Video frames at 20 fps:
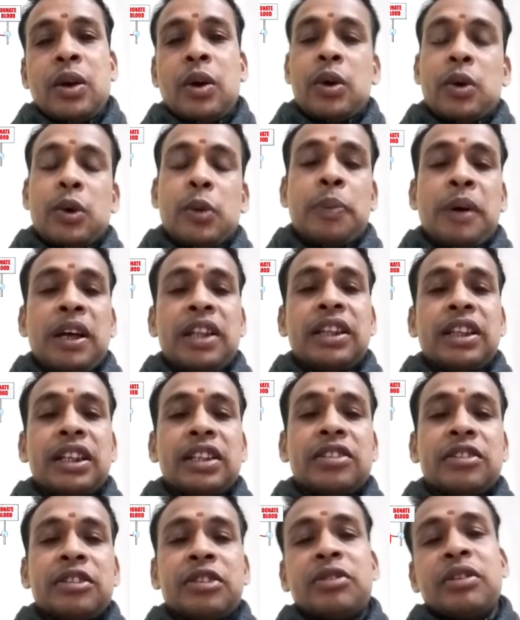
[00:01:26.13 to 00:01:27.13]
और
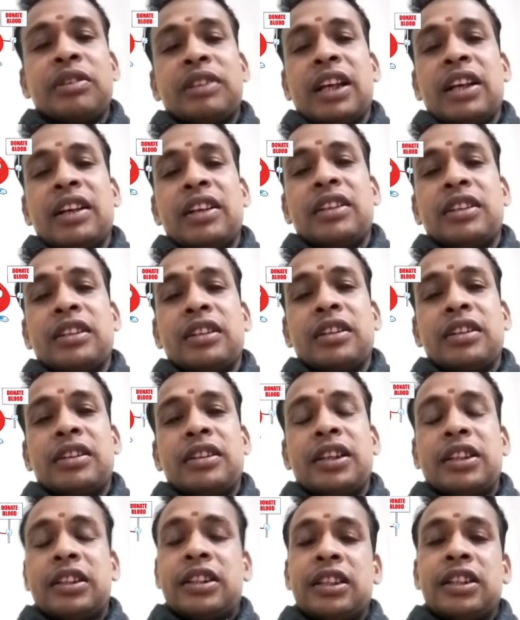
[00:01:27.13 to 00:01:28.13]
उपाध्यक्ष श्वेता
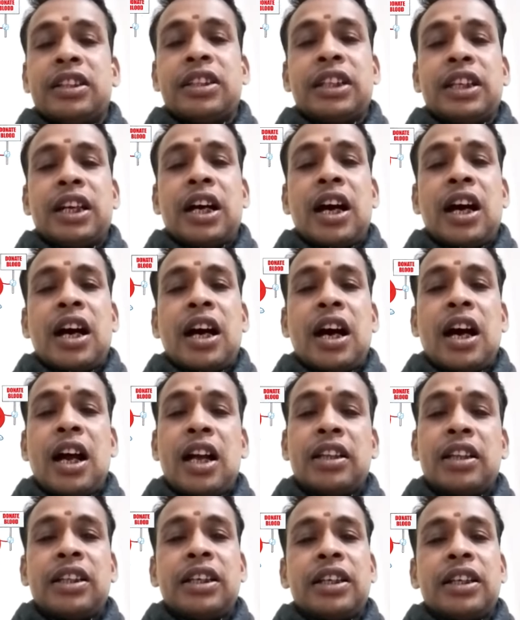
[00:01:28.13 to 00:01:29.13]
दीक्षित जी का
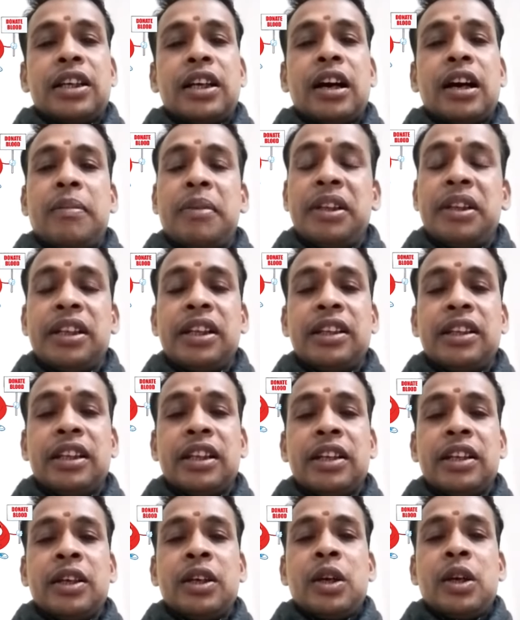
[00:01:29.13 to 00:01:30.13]
हार्दिक
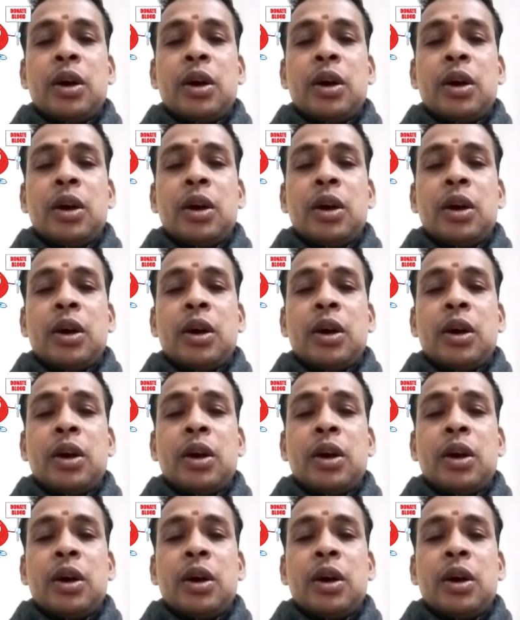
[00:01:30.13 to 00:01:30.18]
अभिनंदन